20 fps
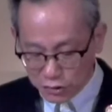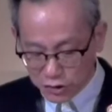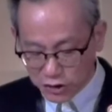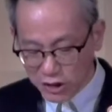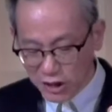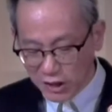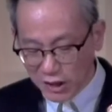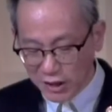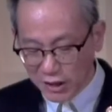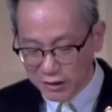用
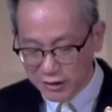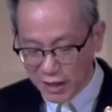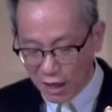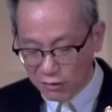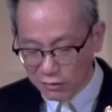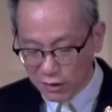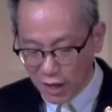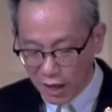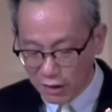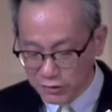心灵
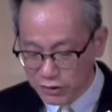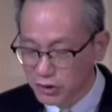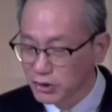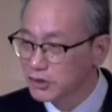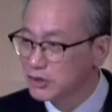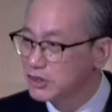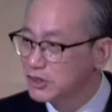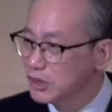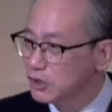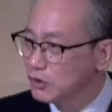祷告
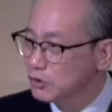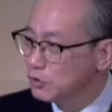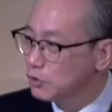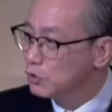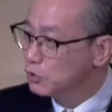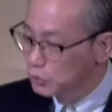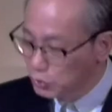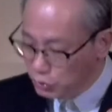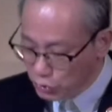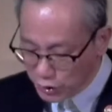是基
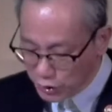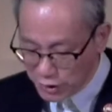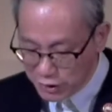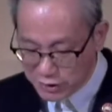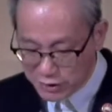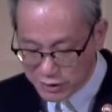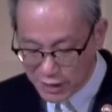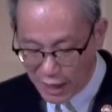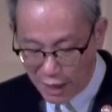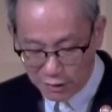督徒
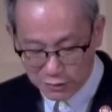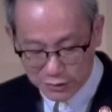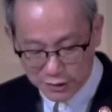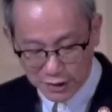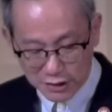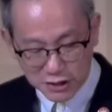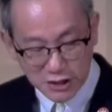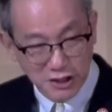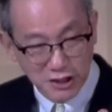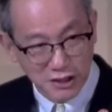最
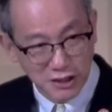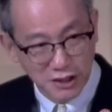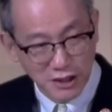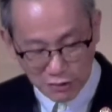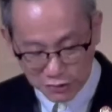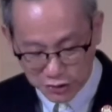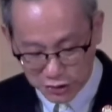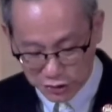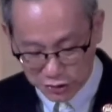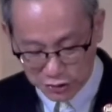早的
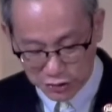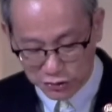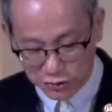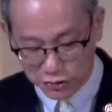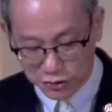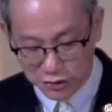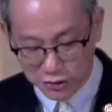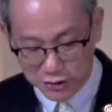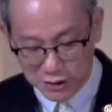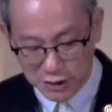祈祷形
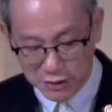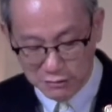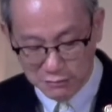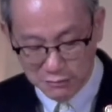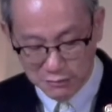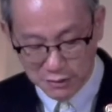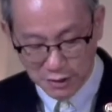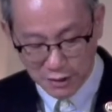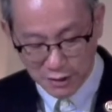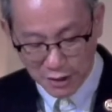式之
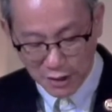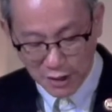一。